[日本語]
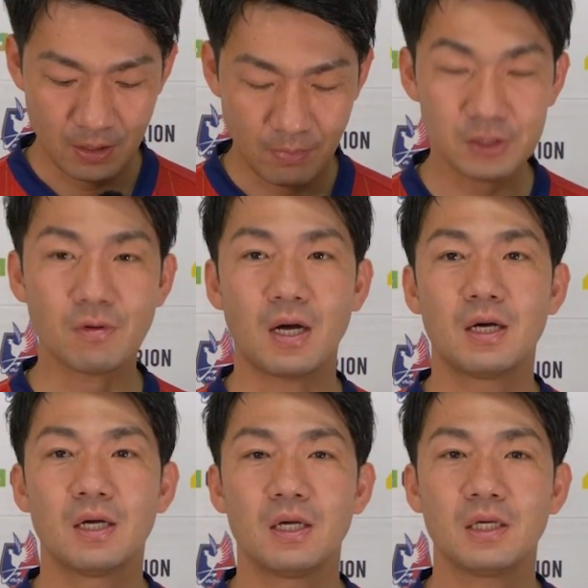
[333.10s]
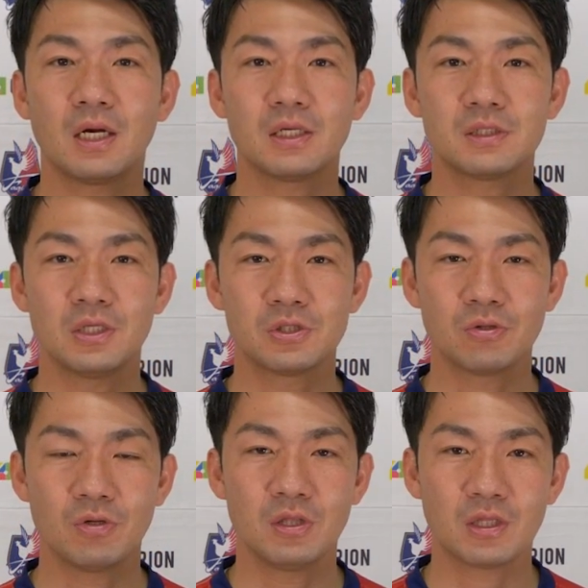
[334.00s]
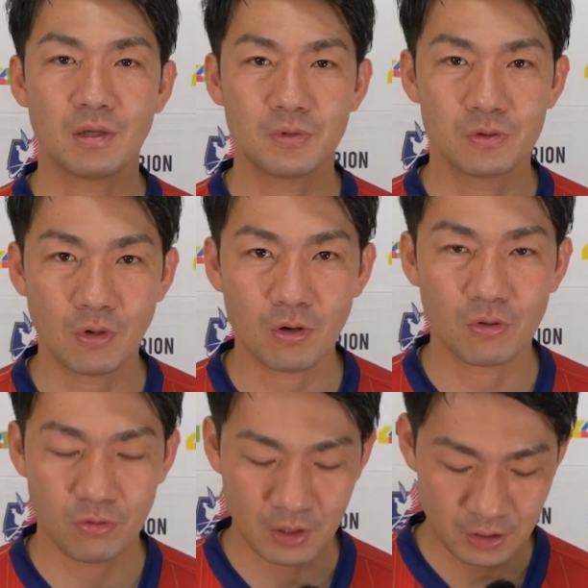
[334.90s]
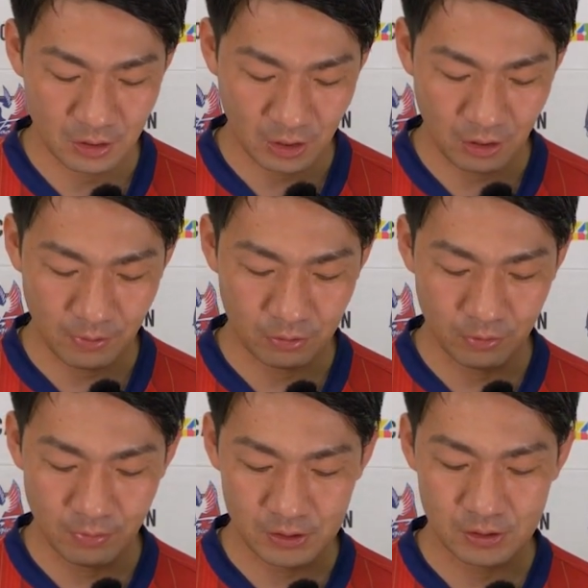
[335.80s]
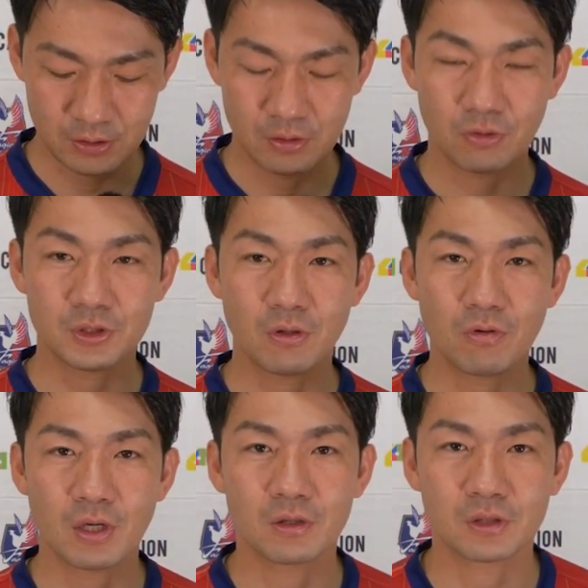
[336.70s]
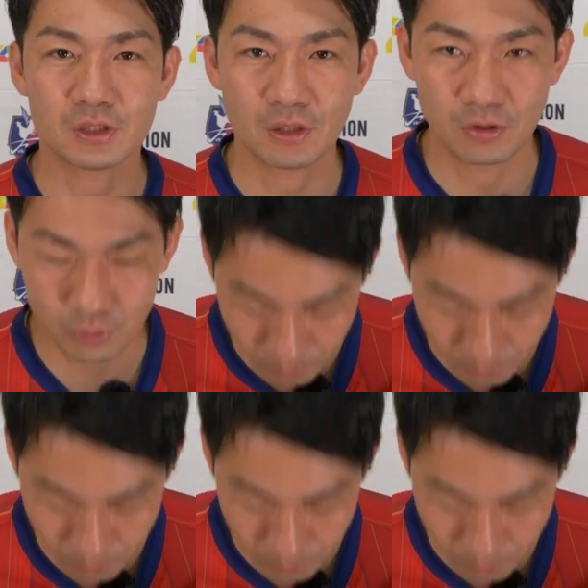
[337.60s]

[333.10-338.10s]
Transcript: まずは柳選手のインタビューをご覧いただければと思いますこちらをご覧くださいどう